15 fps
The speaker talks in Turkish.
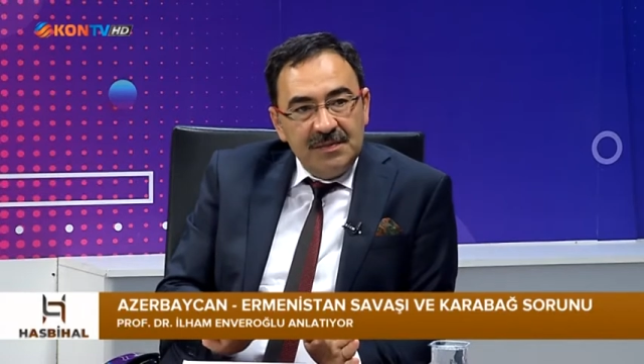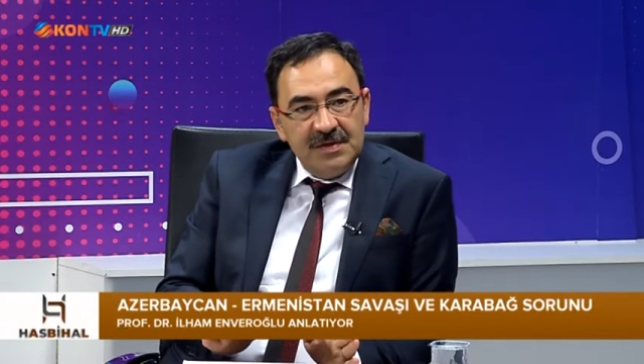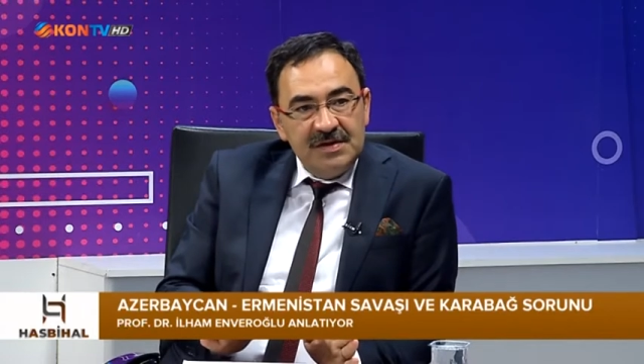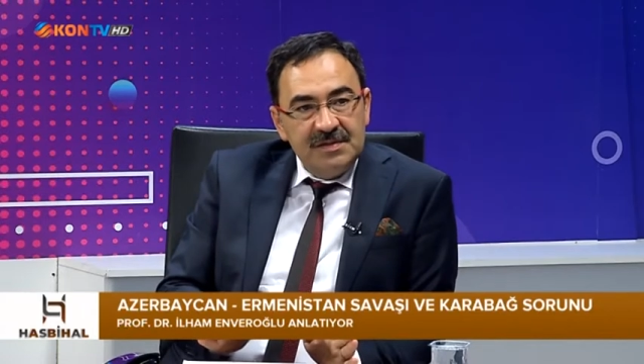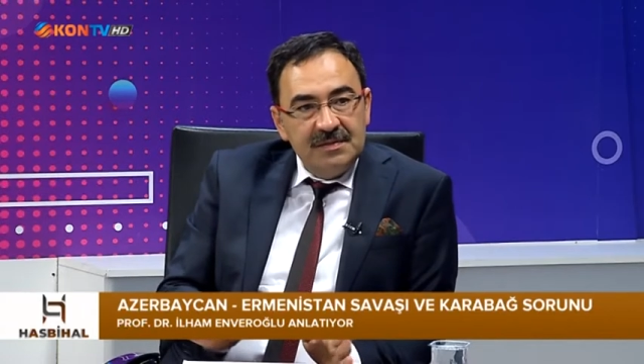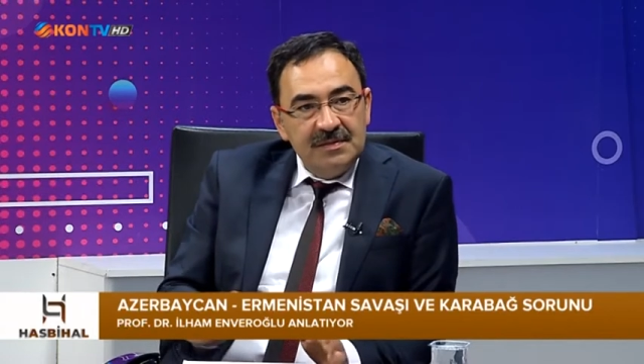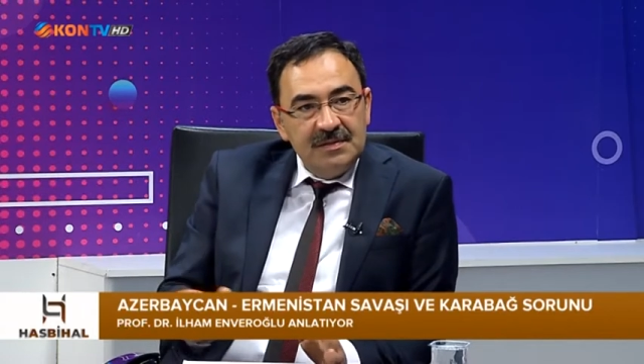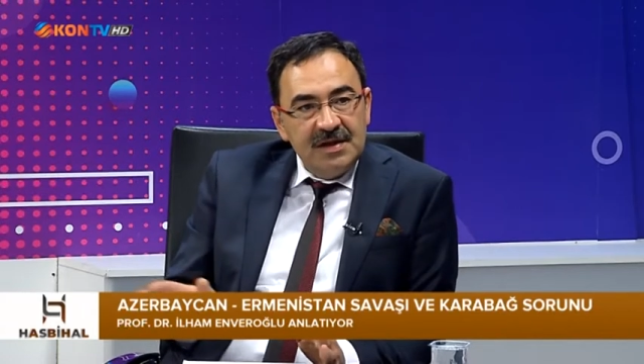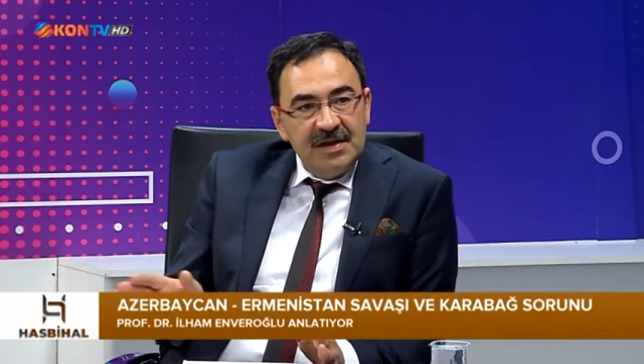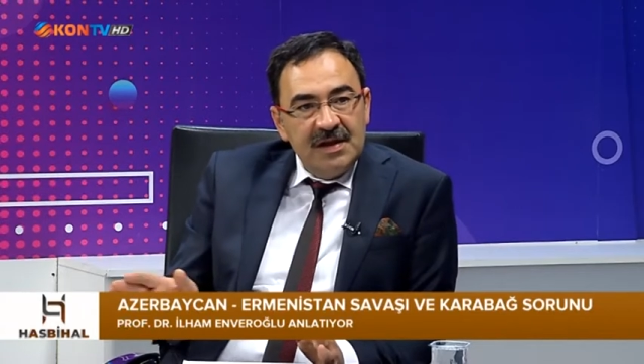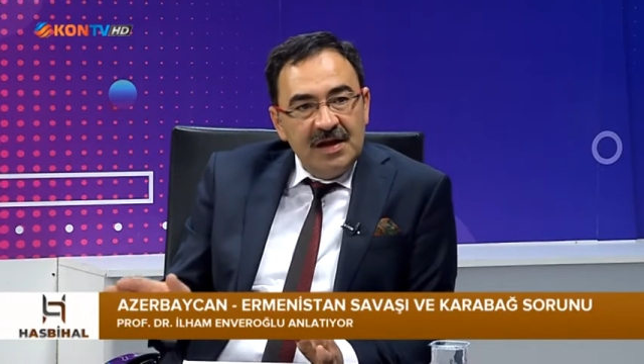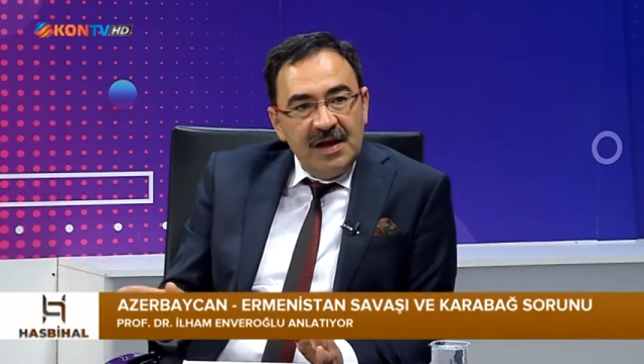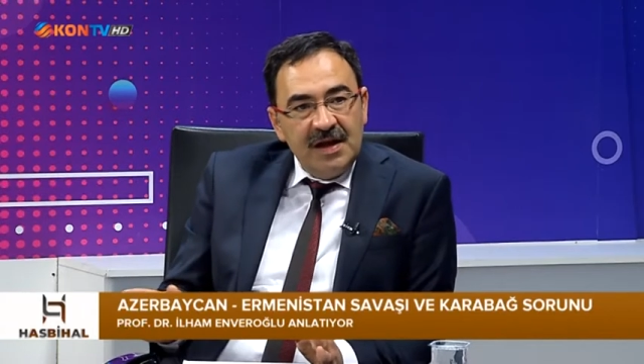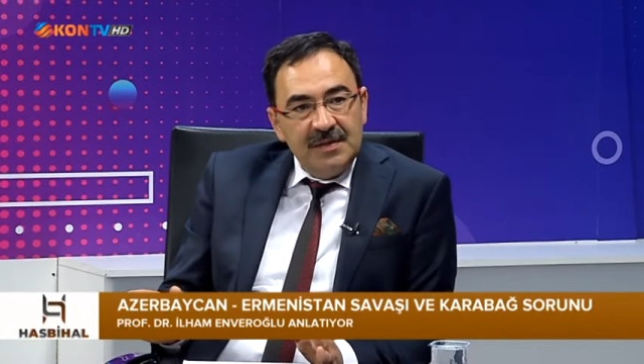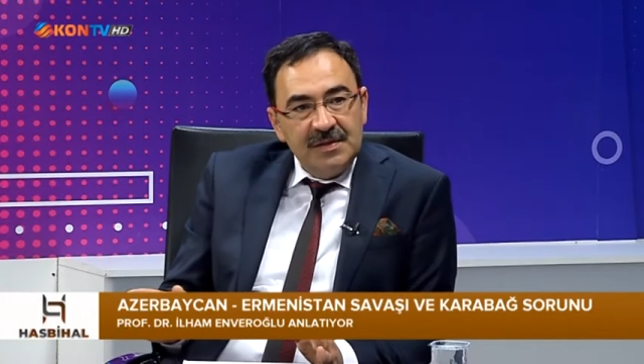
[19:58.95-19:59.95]
bizim
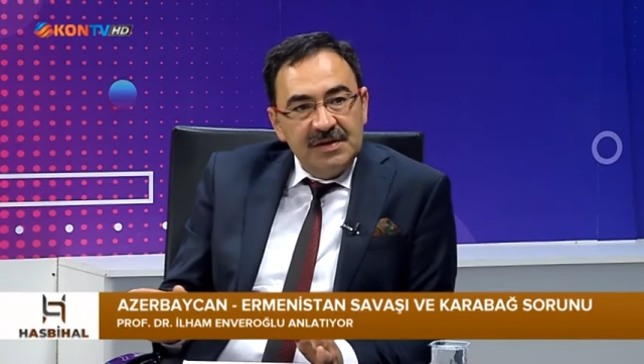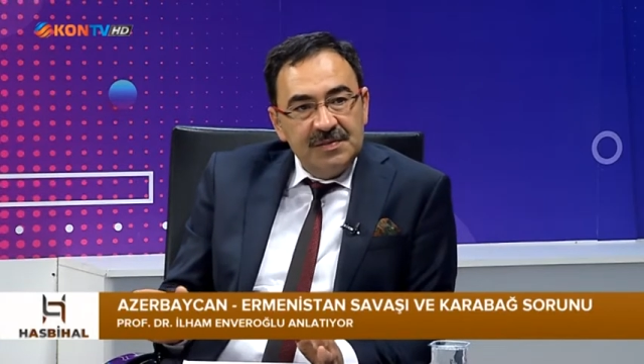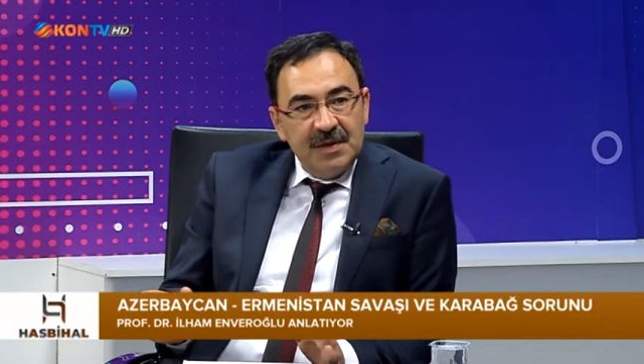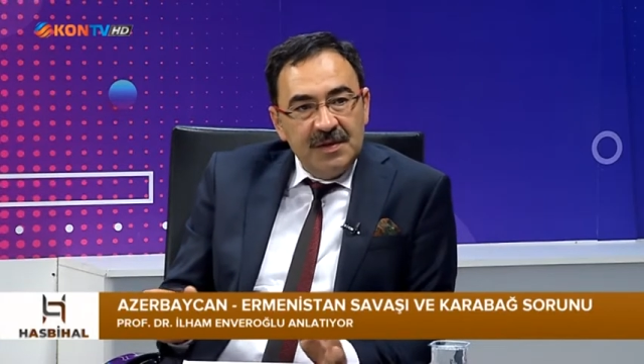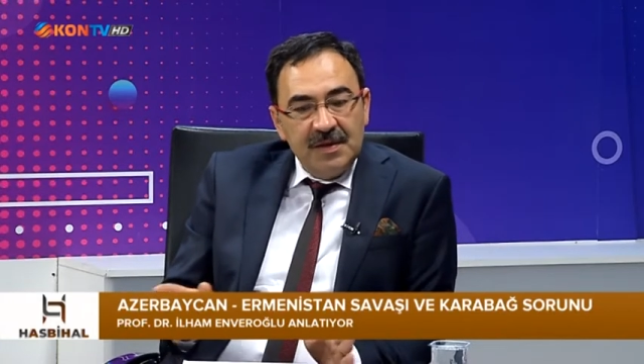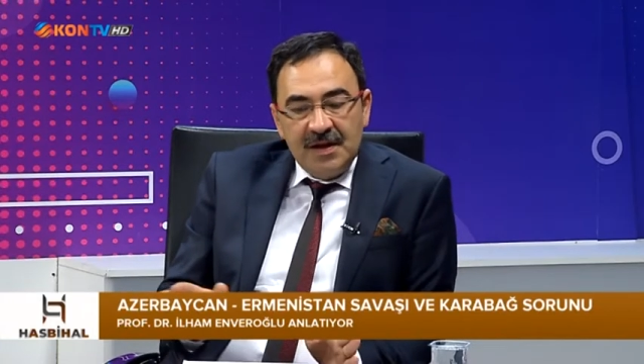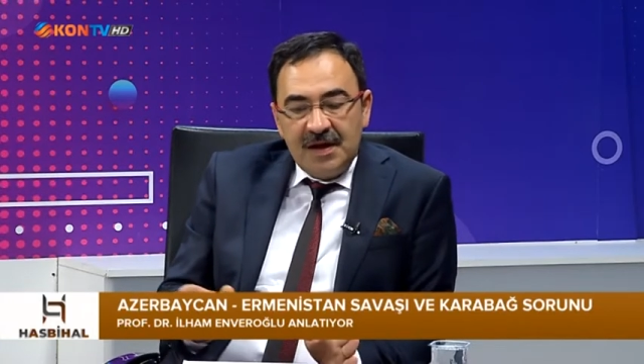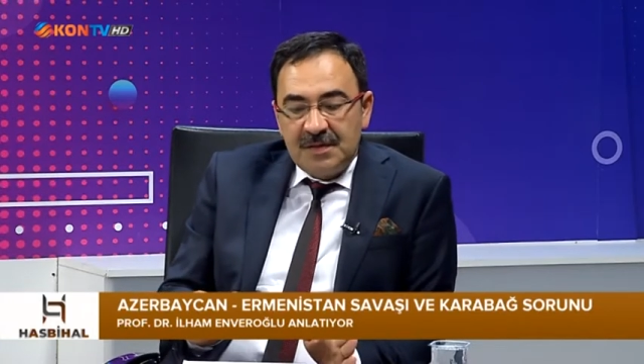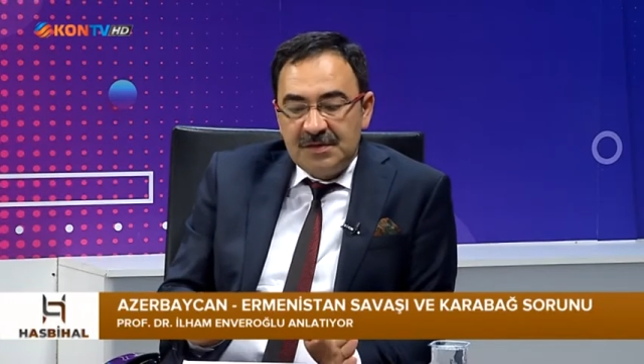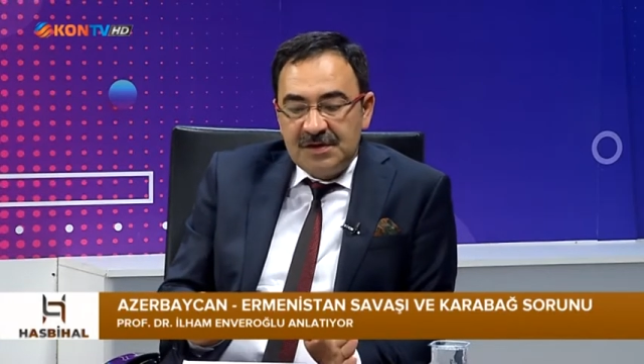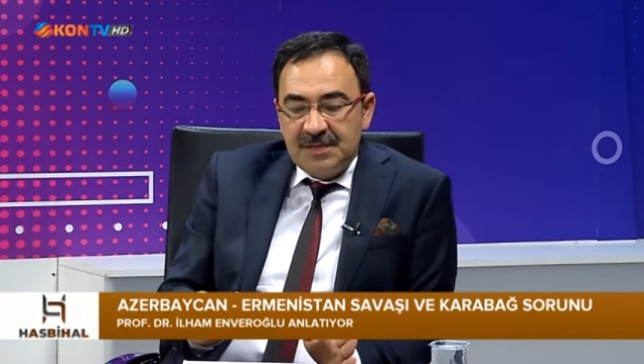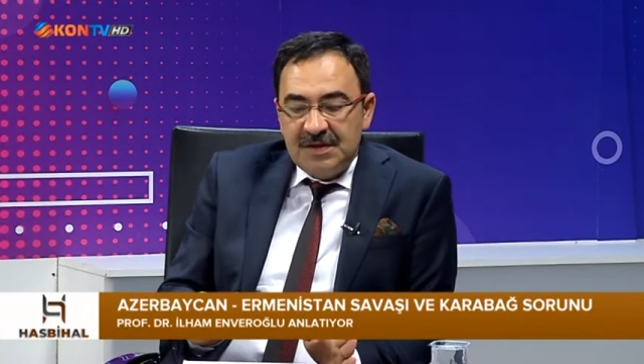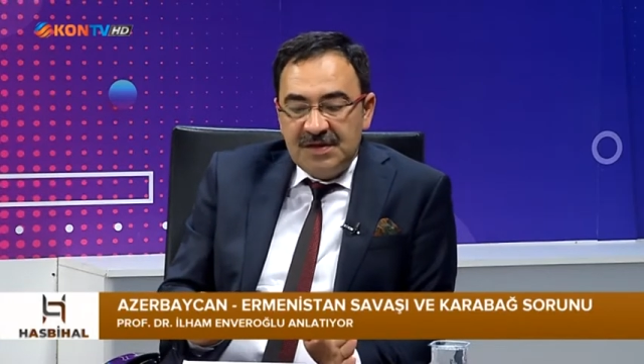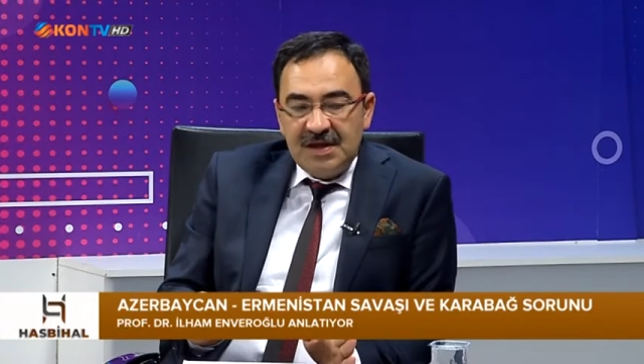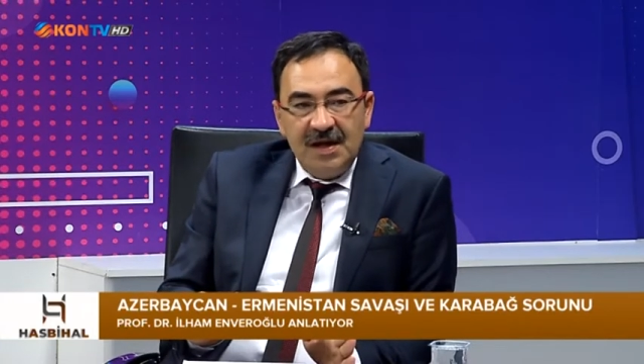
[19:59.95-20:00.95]
dedelerimiz, babalarımız
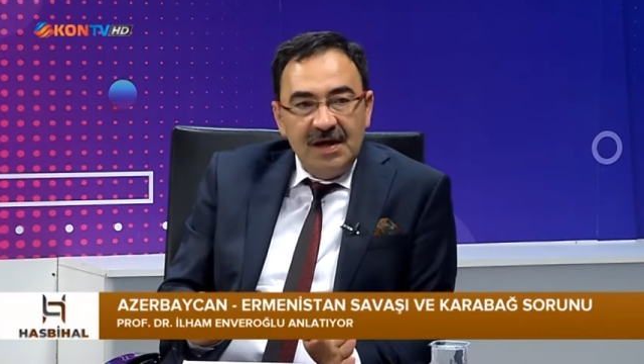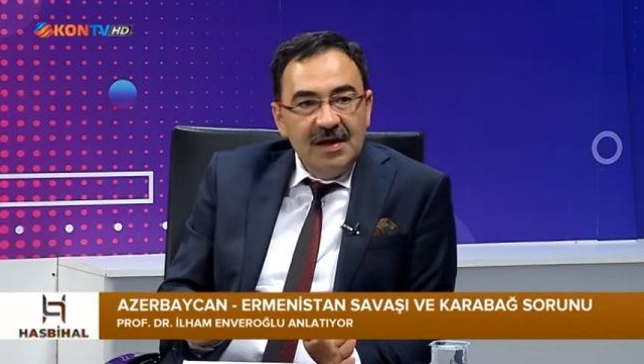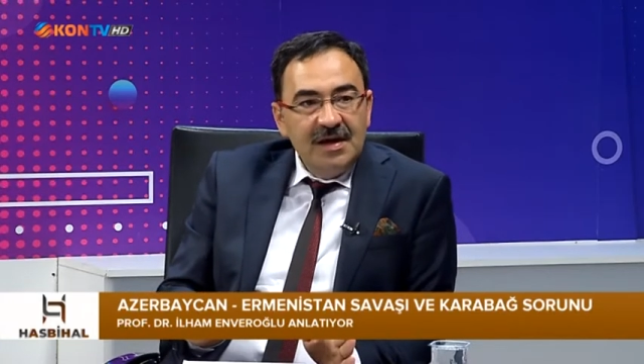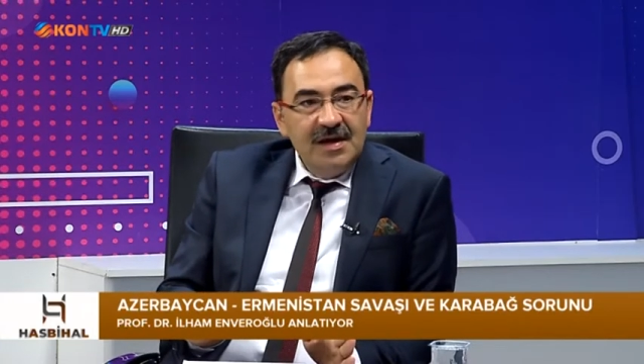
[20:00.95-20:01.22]
bize